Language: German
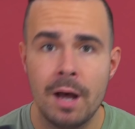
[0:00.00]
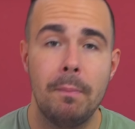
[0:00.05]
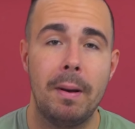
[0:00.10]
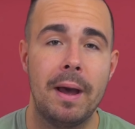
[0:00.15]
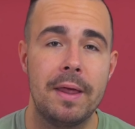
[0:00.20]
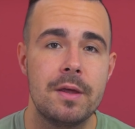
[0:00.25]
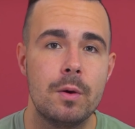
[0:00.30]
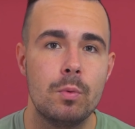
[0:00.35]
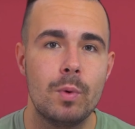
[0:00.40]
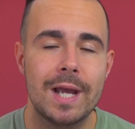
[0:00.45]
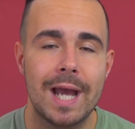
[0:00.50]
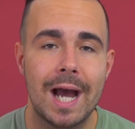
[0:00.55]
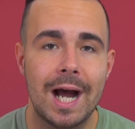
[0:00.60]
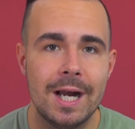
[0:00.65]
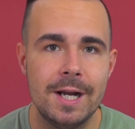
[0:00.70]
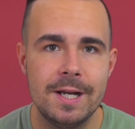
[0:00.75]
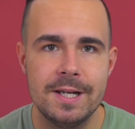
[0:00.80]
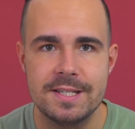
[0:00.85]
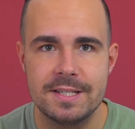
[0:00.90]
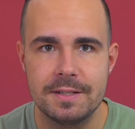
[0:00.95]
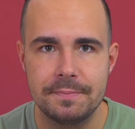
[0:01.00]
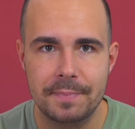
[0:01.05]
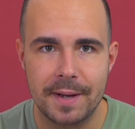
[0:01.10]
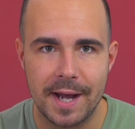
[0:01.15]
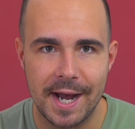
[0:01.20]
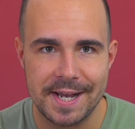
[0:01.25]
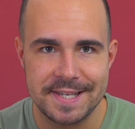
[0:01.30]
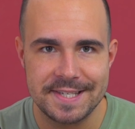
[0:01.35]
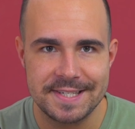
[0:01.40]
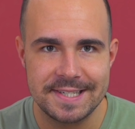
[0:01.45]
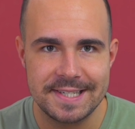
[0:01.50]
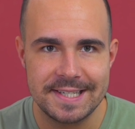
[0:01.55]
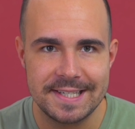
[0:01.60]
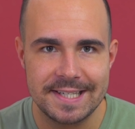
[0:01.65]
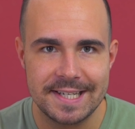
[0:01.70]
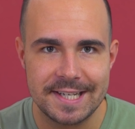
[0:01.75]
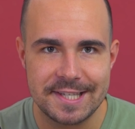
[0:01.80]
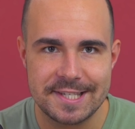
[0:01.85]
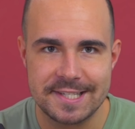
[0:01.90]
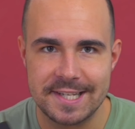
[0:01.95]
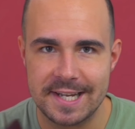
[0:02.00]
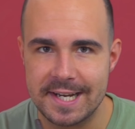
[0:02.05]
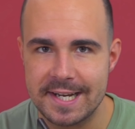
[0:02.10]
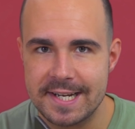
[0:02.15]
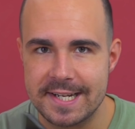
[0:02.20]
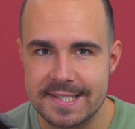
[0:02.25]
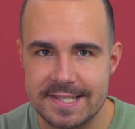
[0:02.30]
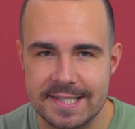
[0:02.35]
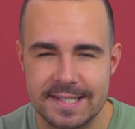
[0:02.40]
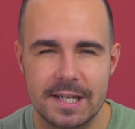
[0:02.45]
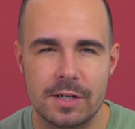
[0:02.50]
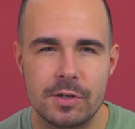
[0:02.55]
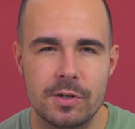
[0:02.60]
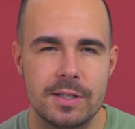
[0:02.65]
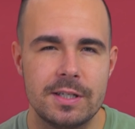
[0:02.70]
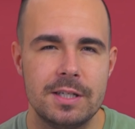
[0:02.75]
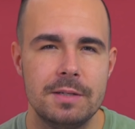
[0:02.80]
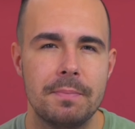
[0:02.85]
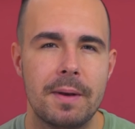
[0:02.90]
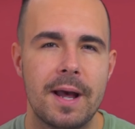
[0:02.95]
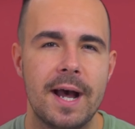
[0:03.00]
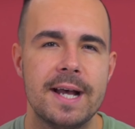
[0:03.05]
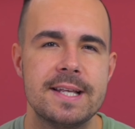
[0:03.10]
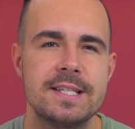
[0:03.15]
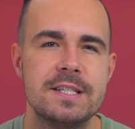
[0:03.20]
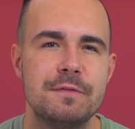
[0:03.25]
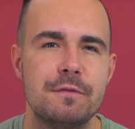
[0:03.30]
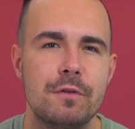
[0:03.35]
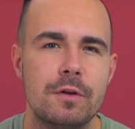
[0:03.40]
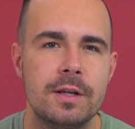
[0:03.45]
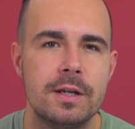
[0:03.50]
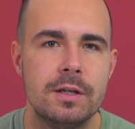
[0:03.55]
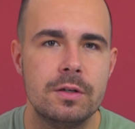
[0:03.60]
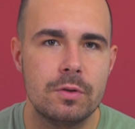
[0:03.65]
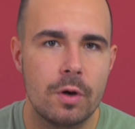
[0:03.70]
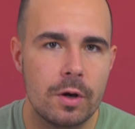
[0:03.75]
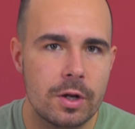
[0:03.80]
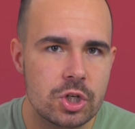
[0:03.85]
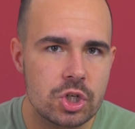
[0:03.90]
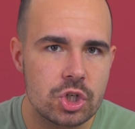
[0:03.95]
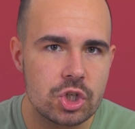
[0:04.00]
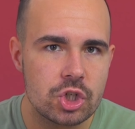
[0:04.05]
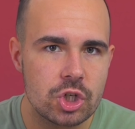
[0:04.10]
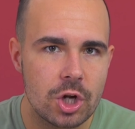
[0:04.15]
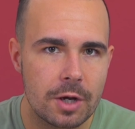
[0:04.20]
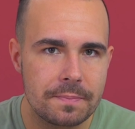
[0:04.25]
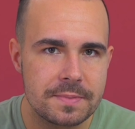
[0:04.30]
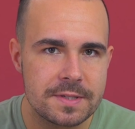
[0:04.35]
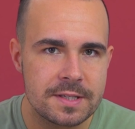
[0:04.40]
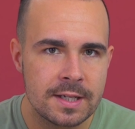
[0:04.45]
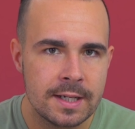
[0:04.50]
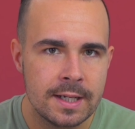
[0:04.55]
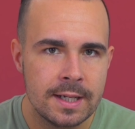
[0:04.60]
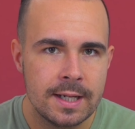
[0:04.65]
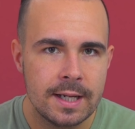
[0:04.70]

By the way, all diese Preise, die ich jetzt nenne, das sind natürlich die Preise von den deutschen Shops.